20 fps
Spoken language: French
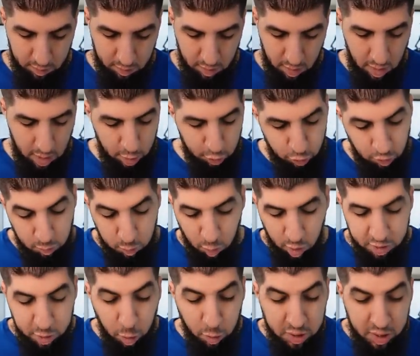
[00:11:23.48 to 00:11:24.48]
Là, je vais
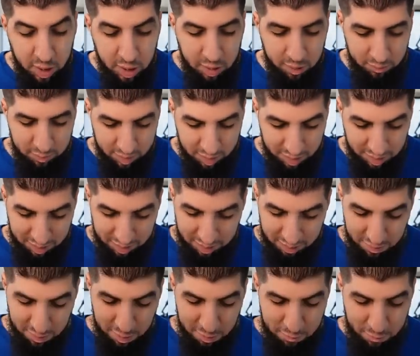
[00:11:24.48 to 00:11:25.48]
moins tanker,
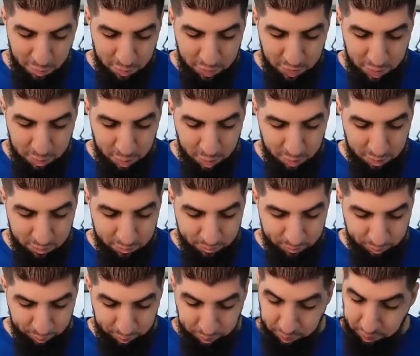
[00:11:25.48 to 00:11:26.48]
forcément.
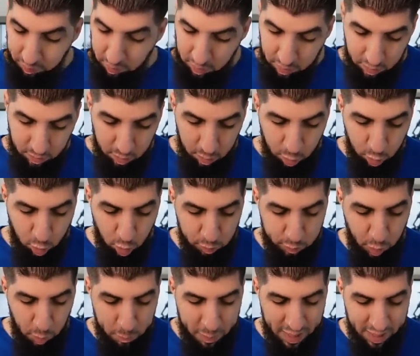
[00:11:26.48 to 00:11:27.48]

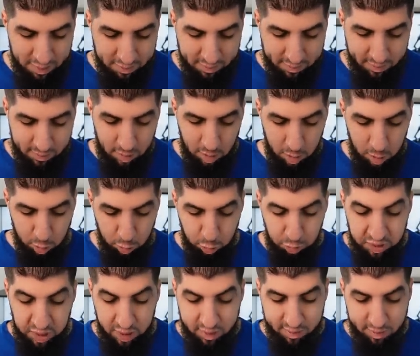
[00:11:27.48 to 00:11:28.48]
Cover Blast
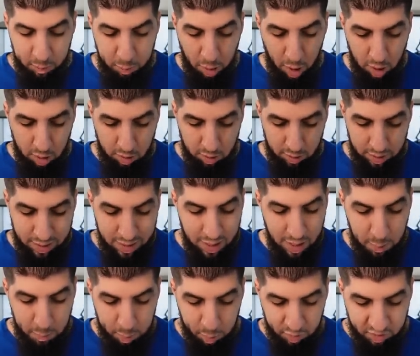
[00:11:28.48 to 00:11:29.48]
du Taxi Borg. Il est
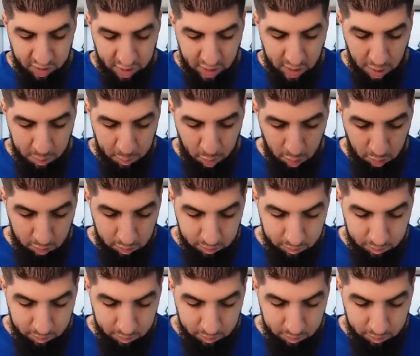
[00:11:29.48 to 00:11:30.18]
là pour ça également.